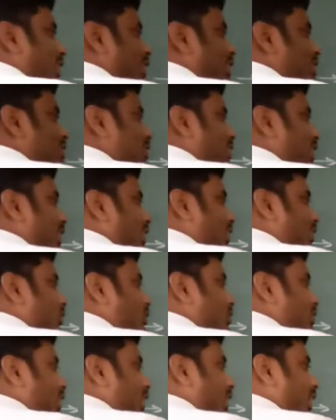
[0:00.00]
है इस कारण ये हो
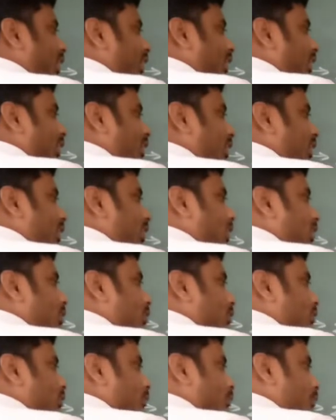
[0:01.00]
जाएगा एन ए
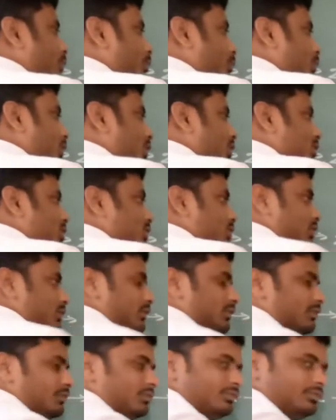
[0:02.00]
प्लस
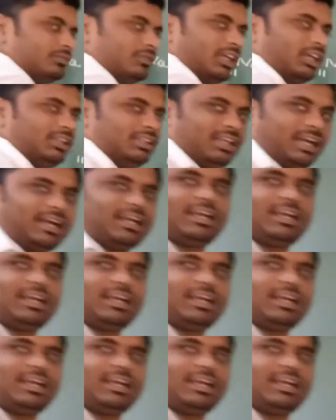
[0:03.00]
ये आगे